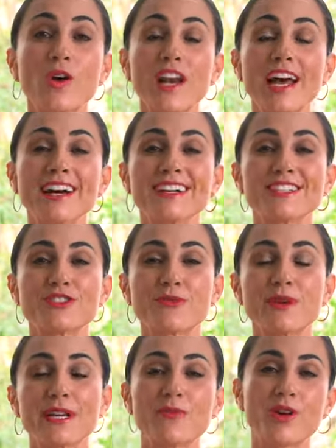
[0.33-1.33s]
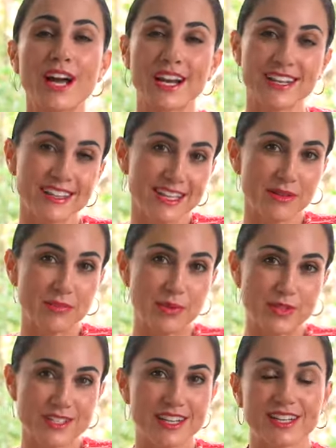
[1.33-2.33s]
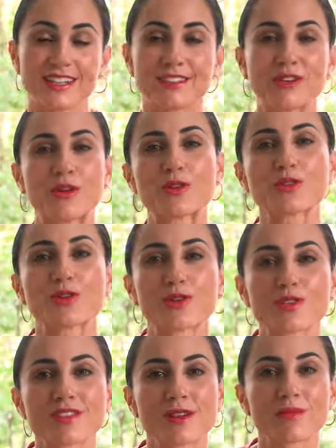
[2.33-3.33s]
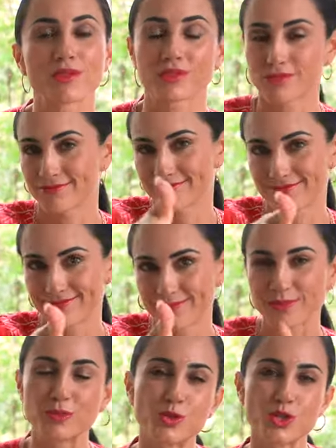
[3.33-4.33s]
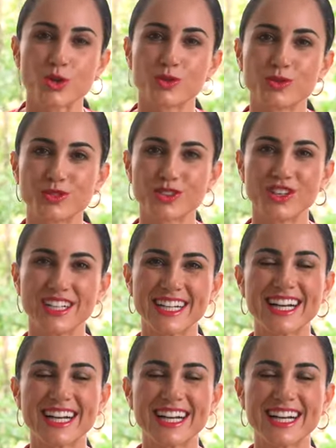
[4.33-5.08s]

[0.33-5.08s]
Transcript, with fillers: Hola, yo me llamo Kalinda, por si no nos conocemos. Mucho gusto.